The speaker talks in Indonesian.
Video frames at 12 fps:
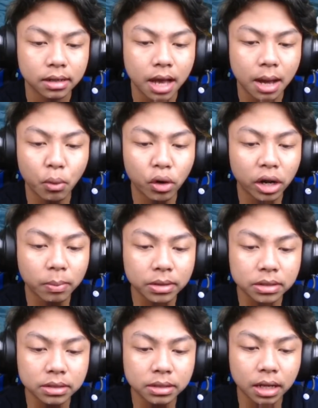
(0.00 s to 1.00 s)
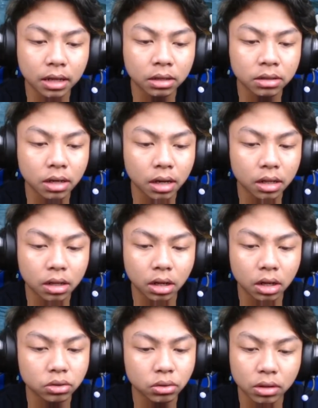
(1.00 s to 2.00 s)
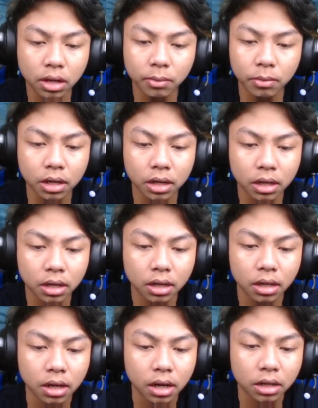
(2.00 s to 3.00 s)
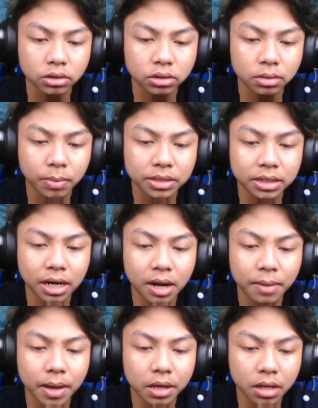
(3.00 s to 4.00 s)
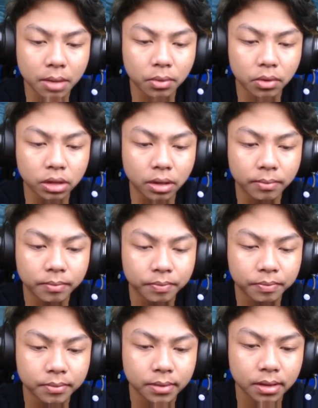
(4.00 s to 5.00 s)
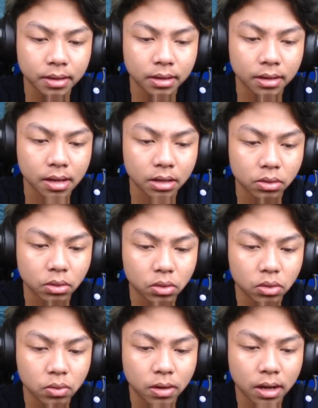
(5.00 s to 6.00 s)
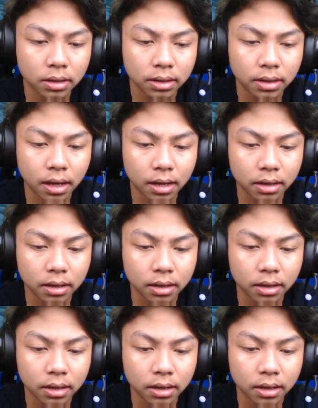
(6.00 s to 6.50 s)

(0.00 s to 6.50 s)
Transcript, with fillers: nggak boleh pas di daratnya kalian langsung keluar nggak boleh pas di dalam airnya pokoknya tuh dua tiga